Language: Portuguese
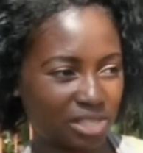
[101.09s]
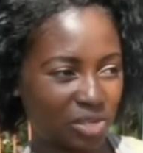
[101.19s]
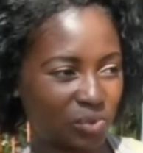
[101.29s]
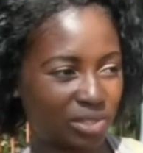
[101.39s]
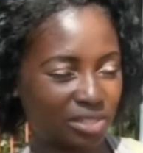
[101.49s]
que
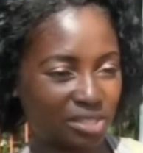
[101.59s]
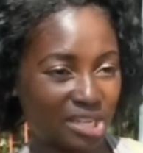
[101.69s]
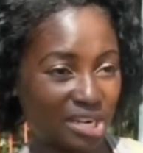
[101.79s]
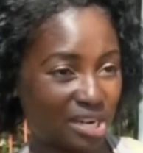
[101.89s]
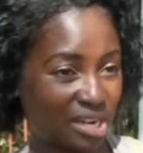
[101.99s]
são
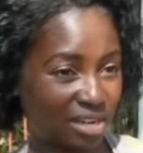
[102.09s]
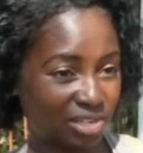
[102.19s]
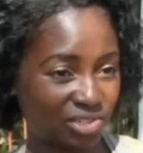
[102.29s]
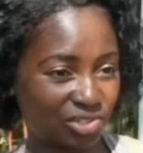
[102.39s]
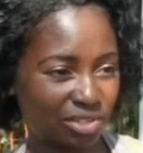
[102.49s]

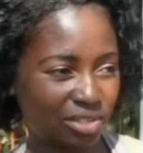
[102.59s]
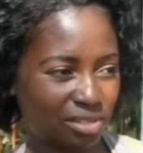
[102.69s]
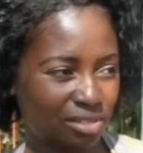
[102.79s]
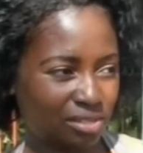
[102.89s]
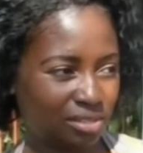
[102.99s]
diarreias,
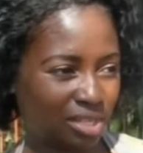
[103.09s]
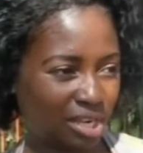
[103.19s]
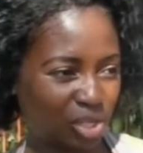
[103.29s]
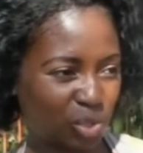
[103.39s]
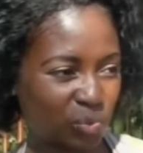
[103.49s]

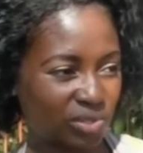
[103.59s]
diarreias